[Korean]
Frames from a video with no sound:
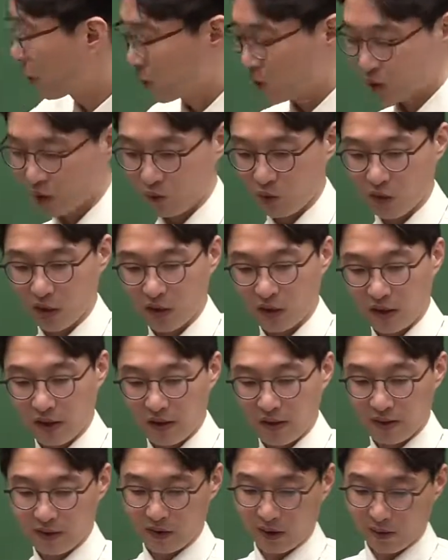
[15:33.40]
것으로
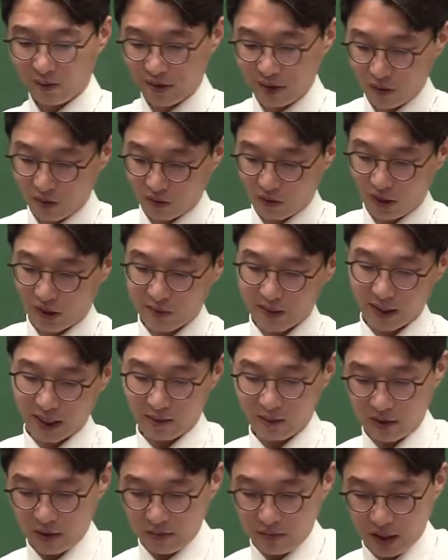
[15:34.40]
보겠대요. 답은 동그라미
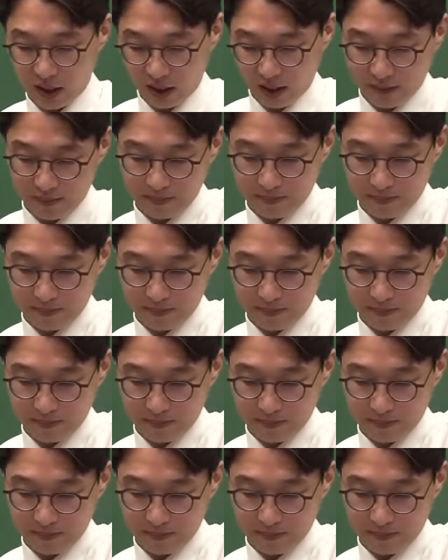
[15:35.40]
4번입니다.